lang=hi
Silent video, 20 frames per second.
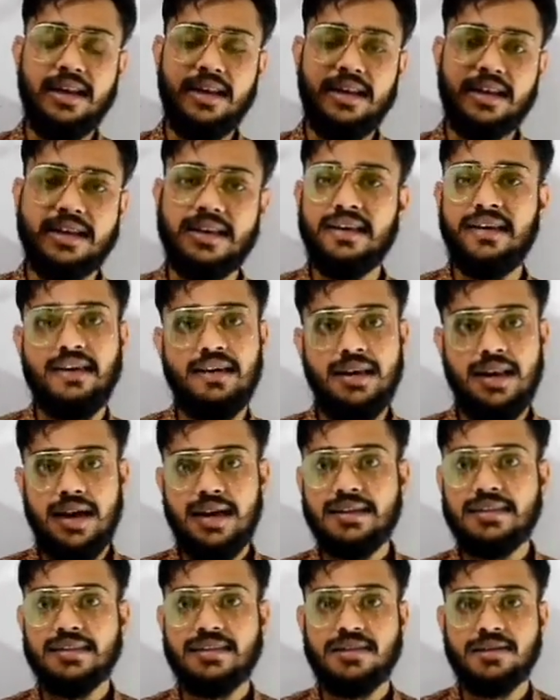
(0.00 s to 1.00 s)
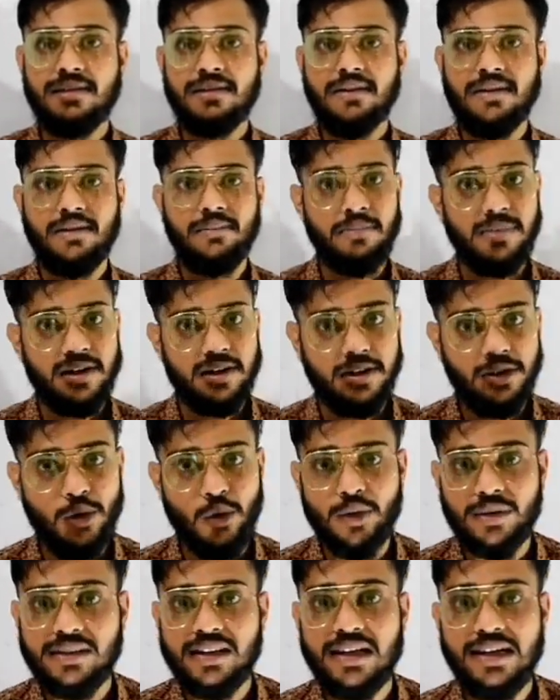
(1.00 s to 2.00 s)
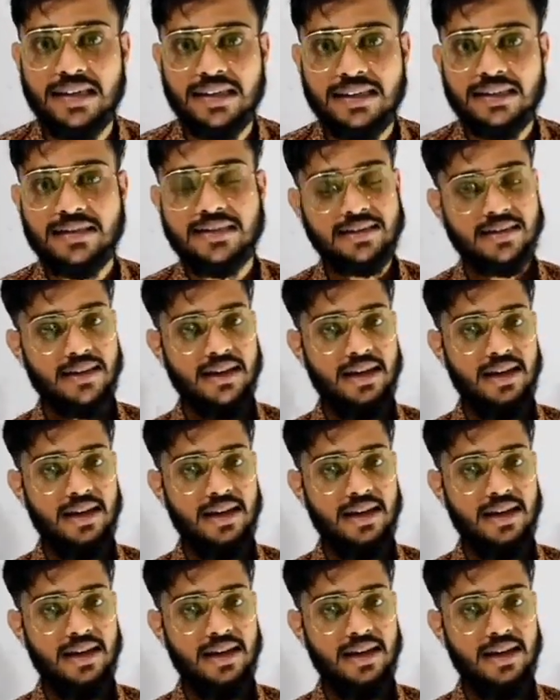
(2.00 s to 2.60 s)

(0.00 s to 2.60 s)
लेकिन लास्ट बट नॉट द लीस्ट